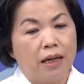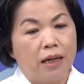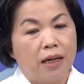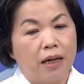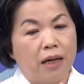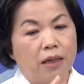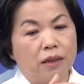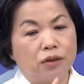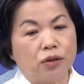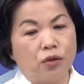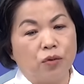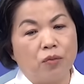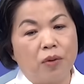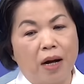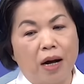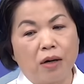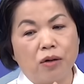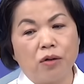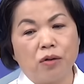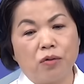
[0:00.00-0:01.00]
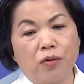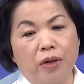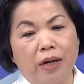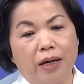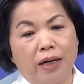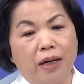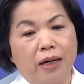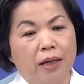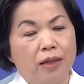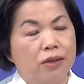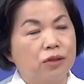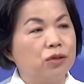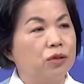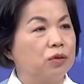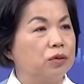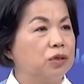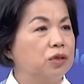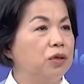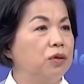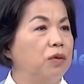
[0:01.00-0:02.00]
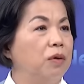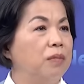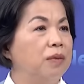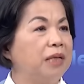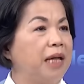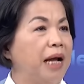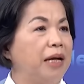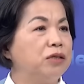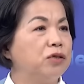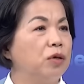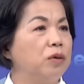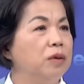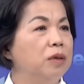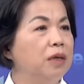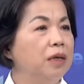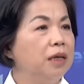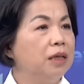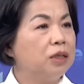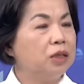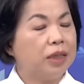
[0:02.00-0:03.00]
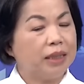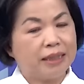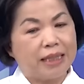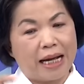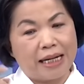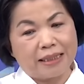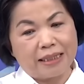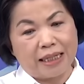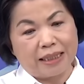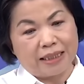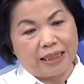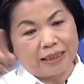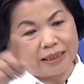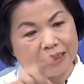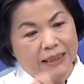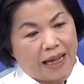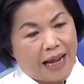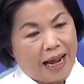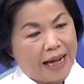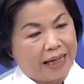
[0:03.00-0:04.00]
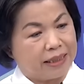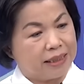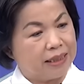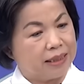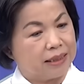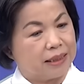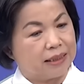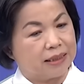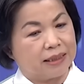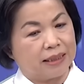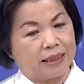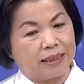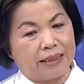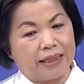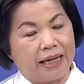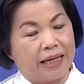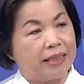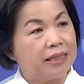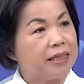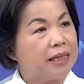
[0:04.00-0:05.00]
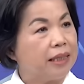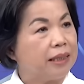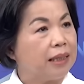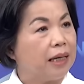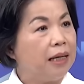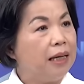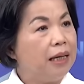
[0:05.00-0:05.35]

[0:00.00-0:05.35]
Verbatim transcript: 啊，囧啊，个鬼就就我们台中，嗯，所以大家在整个海线的这个连线呢，